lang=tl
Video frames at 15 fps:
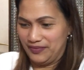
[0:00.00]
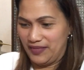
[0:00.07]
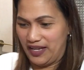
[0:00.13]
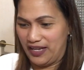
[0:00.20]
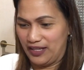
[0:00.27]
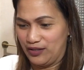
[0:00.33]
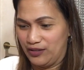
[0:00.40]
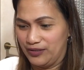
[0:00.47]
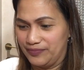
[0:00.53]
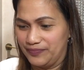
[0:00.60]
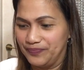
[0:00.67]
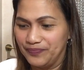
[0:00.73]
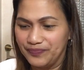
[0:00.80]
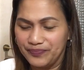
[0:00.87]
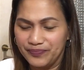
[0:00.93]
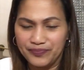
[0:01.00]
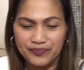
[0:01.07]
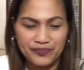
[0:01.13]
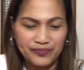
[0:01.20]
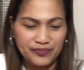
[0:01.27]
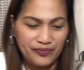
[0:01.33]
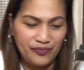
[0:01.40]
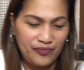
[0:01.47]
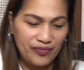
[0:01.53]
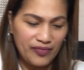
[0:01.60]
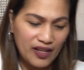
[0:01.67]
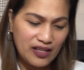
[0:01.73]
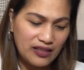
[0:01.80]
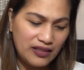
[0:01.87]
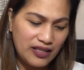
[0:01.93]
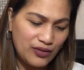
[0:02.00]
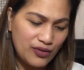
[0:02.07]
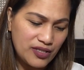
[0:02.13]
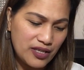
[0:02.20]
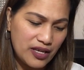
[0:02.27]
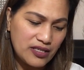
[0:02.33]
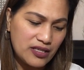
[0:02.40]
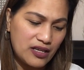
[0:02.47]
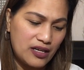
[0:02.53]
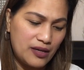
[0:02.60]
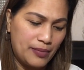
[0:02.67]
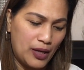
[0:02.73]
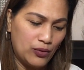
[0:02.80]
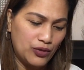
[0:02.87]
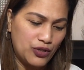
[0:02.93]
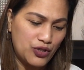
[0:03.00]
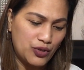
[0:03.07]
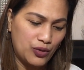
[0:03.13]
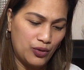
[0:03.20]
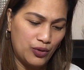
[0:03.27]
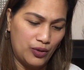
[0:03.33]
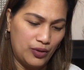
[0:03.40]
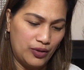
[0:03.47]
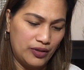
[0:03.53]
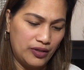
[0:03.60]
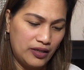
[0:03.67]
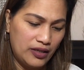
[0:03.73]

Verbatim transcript: Ito. Dito sa isang pouch ko,